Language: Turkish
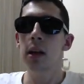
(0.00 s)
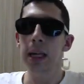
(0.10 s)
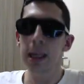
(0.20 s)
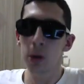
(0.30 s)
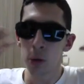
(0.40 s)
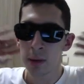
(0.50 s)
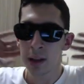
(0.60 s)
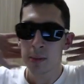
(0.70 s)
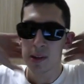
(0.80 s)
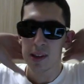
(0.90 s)
İlk
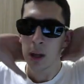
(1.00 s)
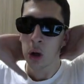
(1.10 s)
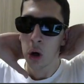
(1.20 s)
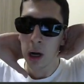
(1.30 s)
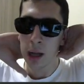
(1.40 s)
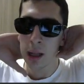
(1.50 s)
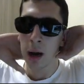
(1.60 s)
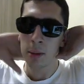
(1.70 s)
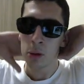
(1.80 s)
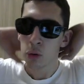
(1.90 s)
11'den birisi geliyor. Hadi
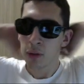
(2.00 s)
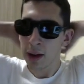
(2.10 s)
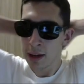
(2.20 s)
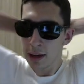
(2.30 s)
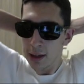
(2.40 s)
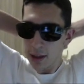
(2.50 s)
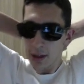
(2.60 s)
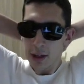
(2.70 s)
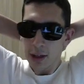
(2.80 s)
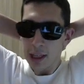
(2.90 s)
abi lütfen.
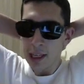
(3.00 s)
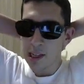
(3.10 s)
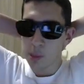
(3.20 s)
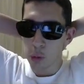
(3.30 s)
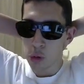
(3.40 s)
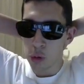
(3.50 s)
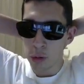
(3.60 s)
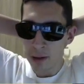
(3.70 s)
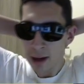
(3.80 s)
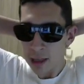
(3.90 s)
EA Sports
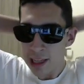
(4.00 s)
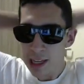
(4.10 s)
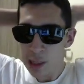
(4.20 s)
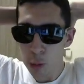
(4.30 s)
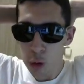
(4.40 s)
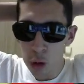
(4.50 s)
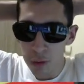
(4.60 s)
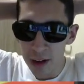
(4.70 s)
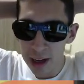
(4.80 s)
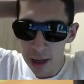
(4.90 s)
lütfen. EA Sports
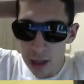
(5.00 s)
lütfen.